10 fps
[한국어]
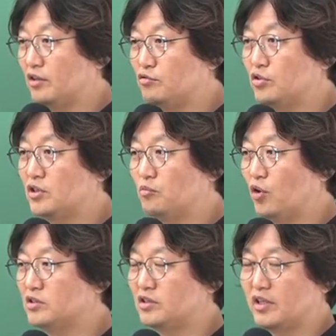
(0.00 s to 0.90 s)
위원회
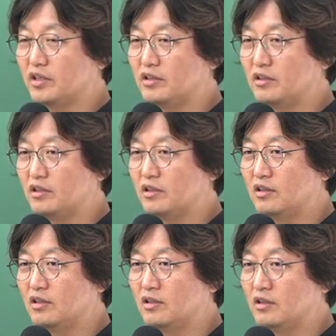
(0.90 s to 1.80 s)
뭐 하는데요?
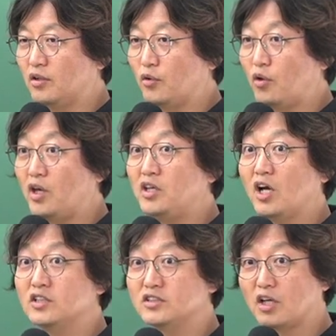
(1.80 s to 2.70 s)

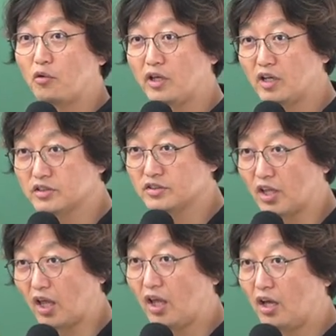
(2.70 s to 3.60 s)
회의하는데,
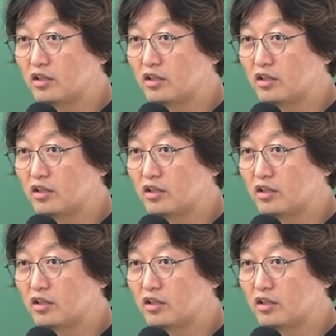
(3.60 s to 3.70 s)
회의하는데.